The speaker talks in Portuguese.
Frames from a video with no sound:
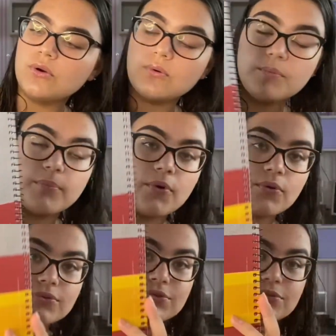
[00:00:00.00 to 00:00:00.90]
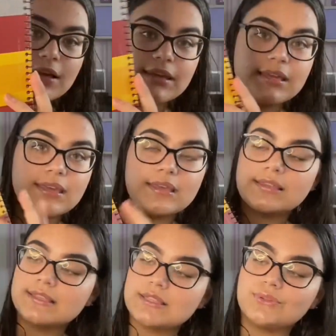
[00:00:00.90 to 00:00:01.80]
o bolso, aqui
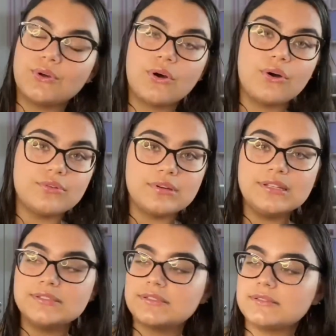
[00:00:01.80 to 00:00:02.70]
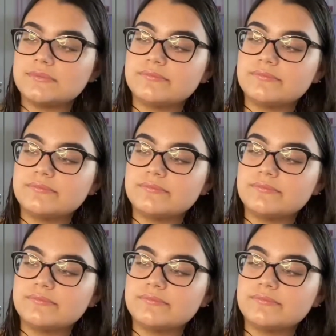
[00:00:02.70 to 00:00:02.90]
tá escrito Hogwarts.